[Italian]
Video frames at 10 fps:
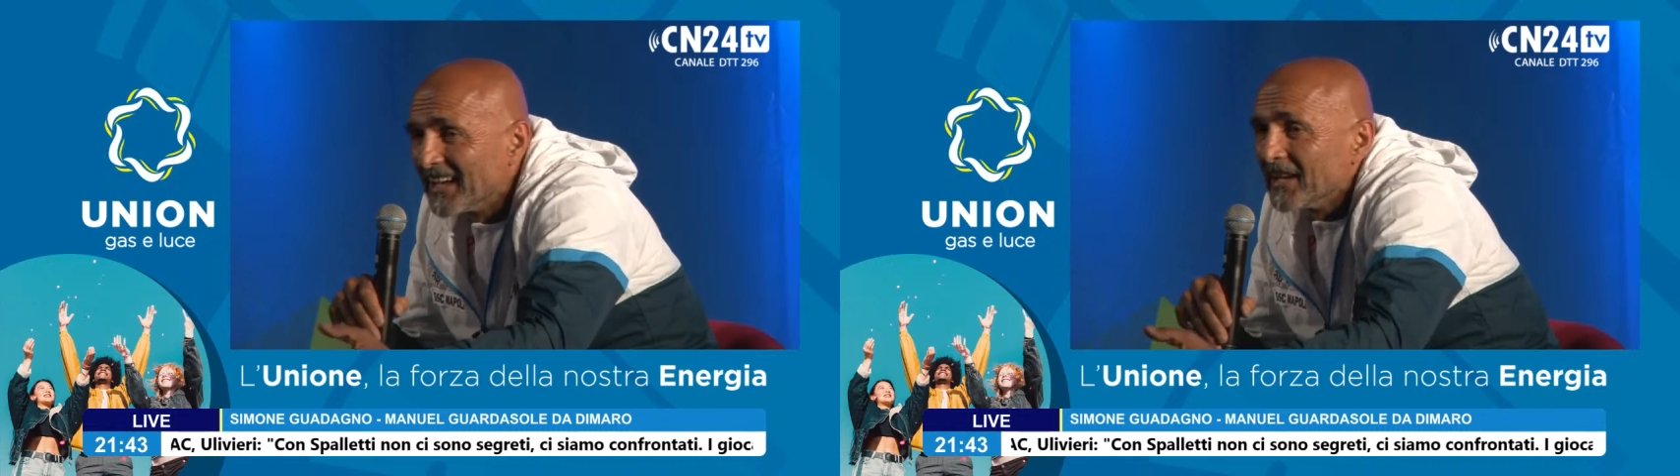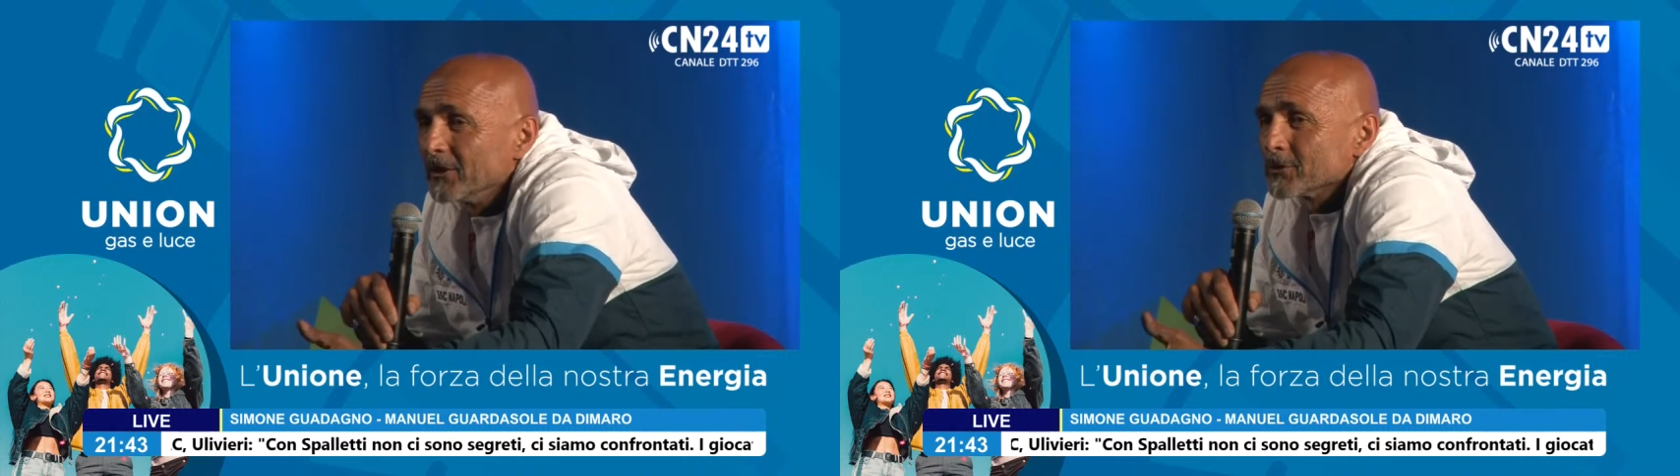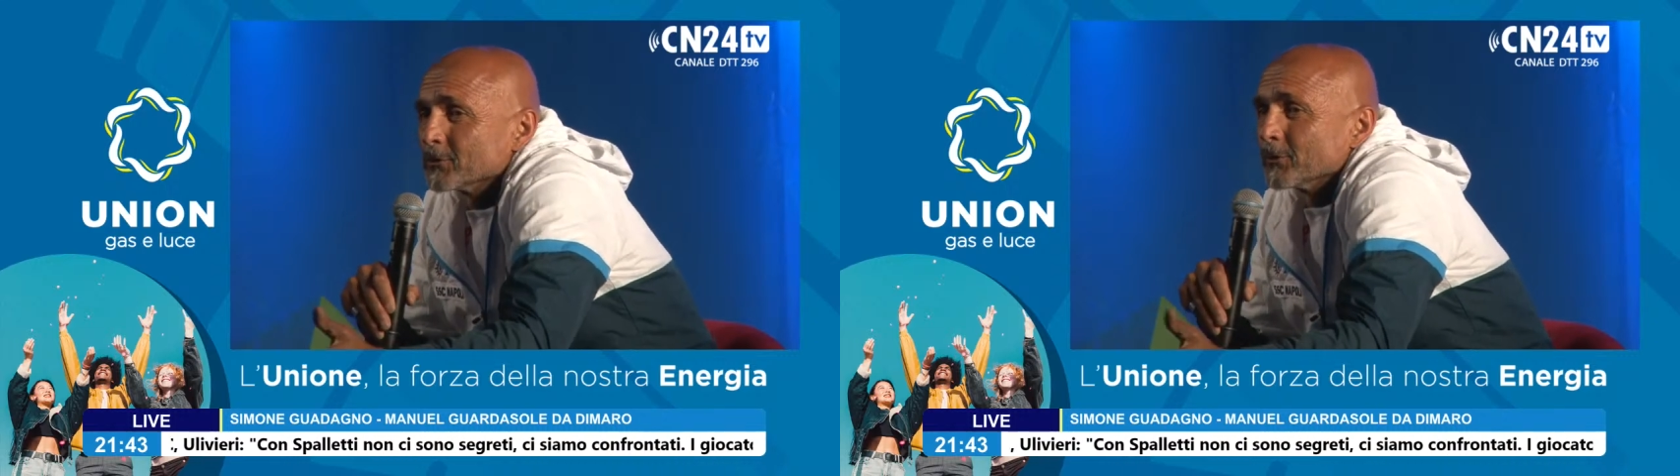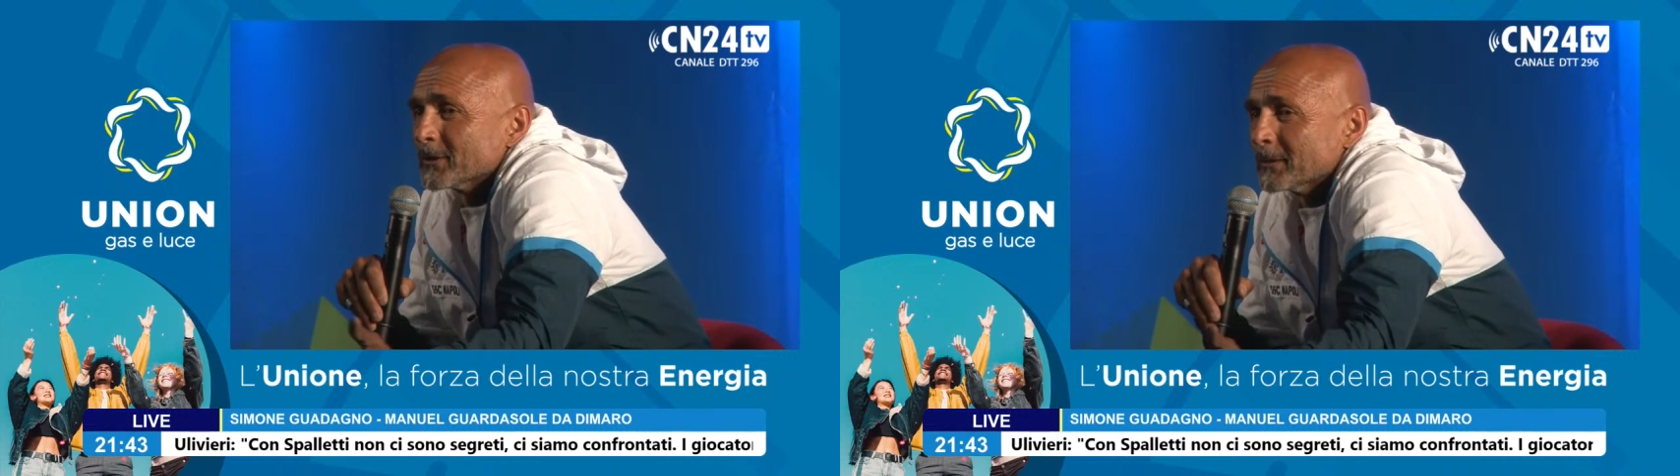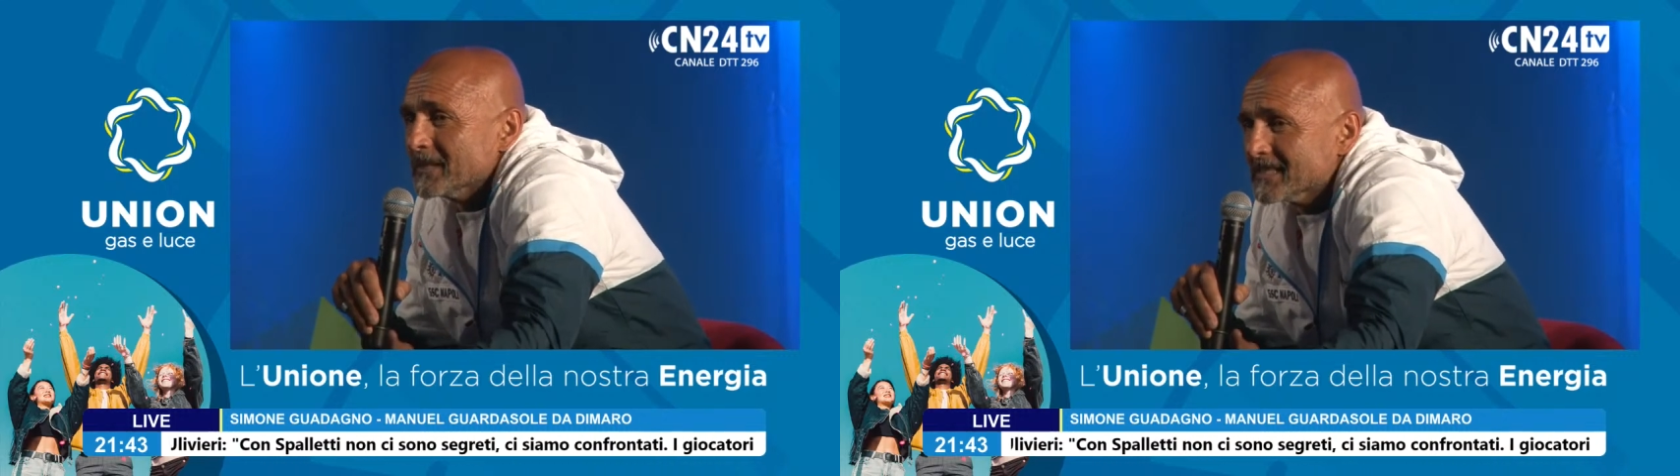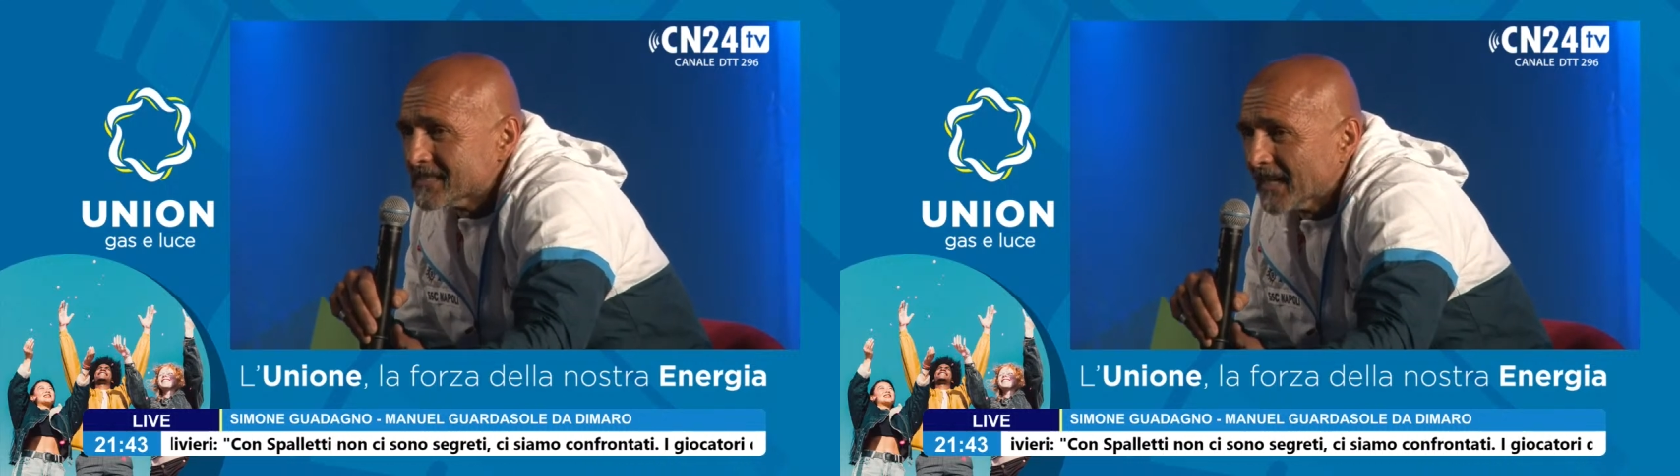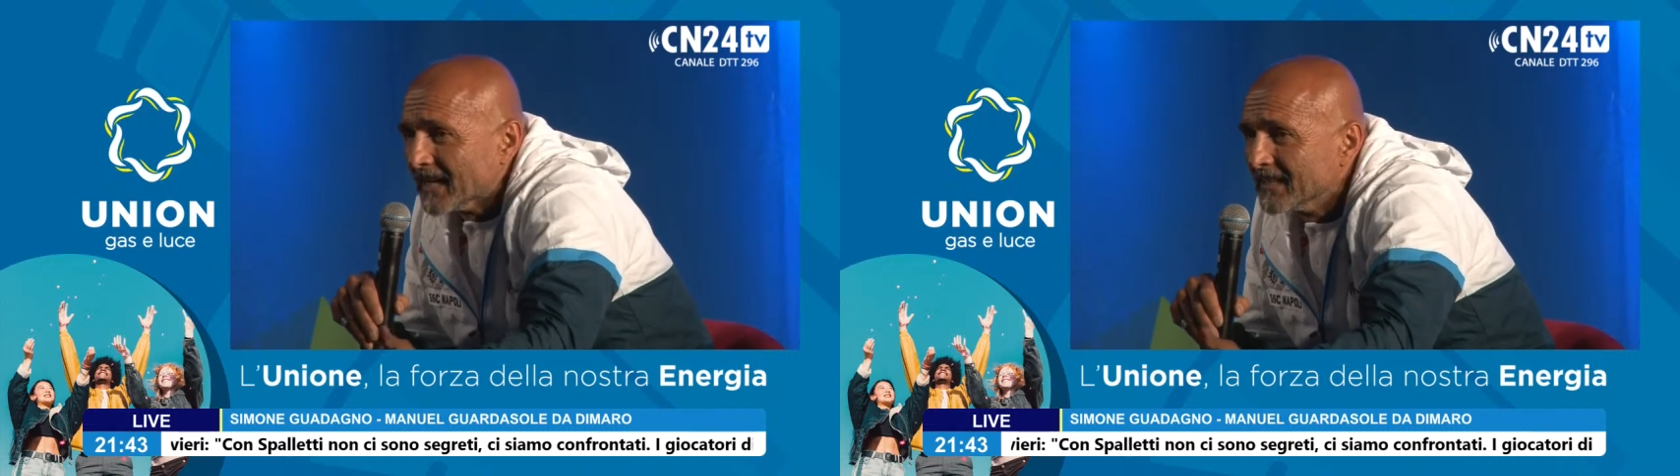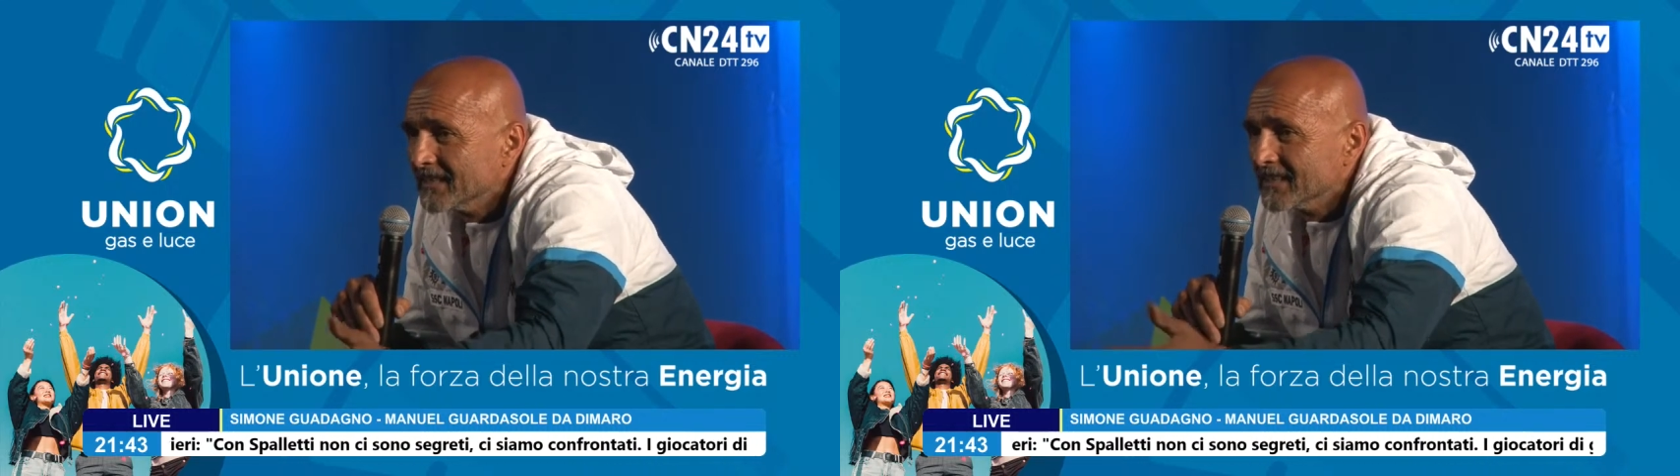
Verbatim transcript: Io sono ottimista.